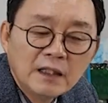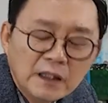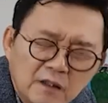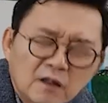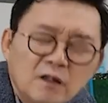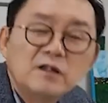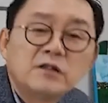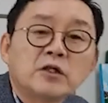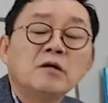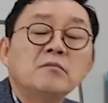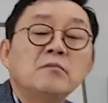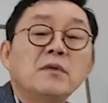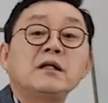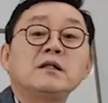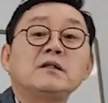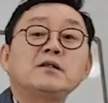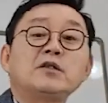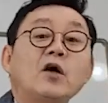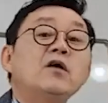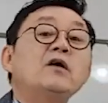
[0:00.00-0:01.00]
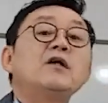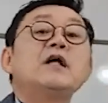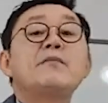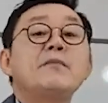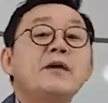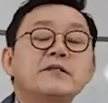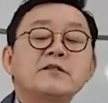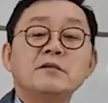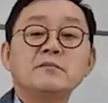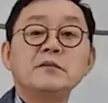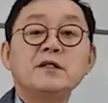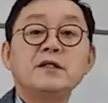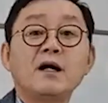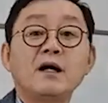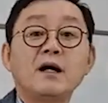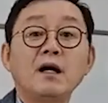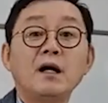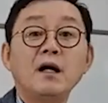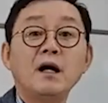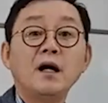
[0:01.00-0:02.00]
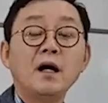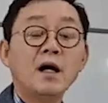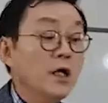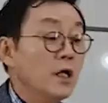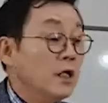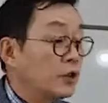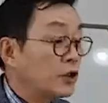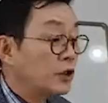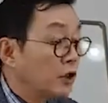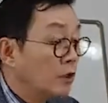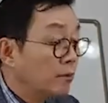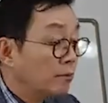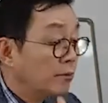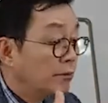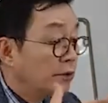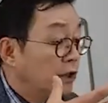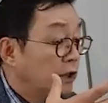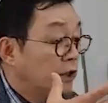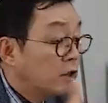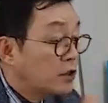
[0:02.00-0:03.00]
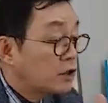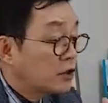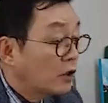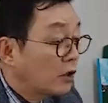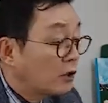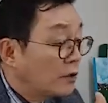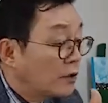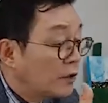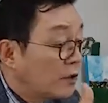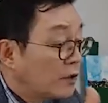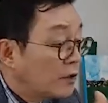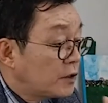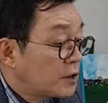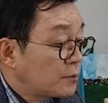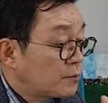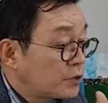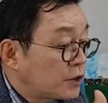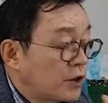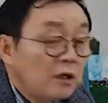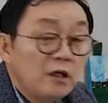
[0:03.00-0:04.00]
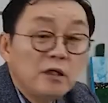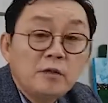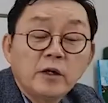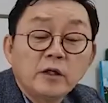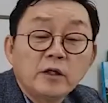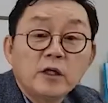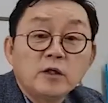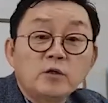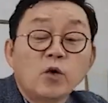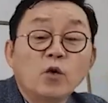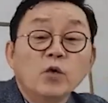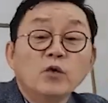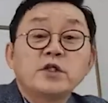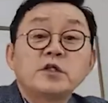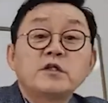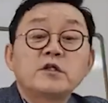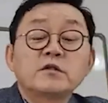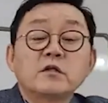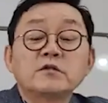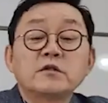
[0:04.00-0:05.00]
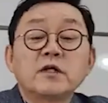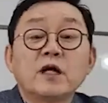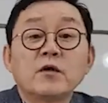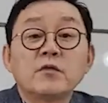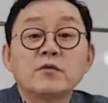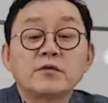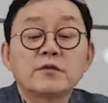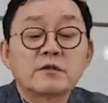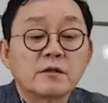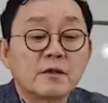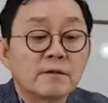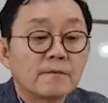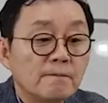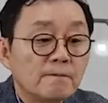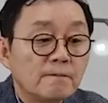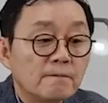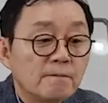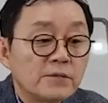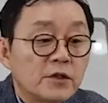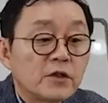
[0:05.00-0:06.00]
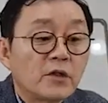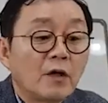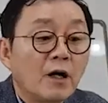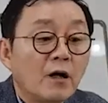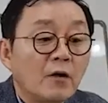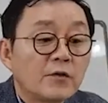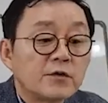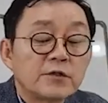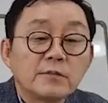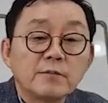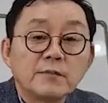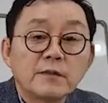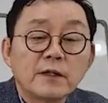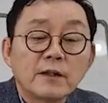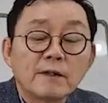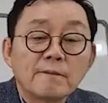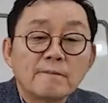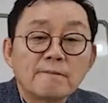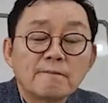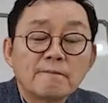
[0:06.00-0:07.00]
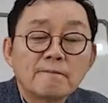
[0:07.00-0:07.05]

이걸 정말 절감했습니다. 지금 2027명이 동시 시청자하고 있어요. 시청하고 있습니다.